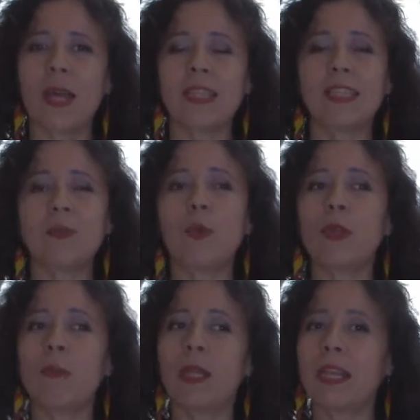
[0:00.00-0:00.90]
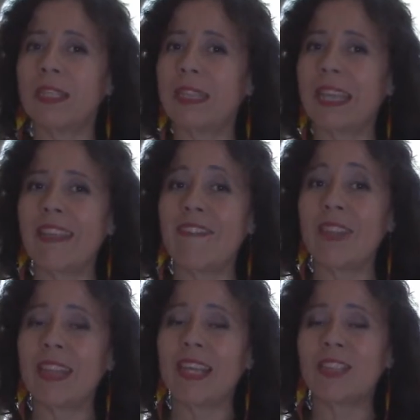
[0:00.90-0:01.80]
antes por
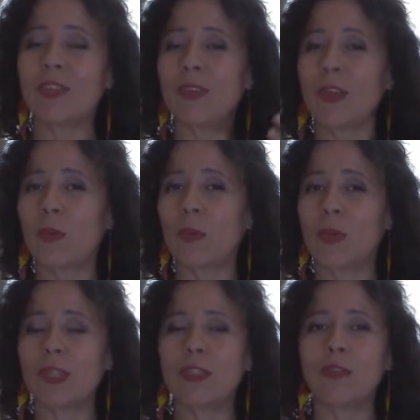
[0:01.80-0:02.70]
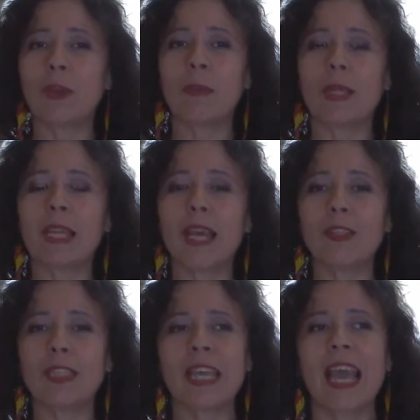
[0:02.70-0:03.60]
invitación de uno de sus familiares.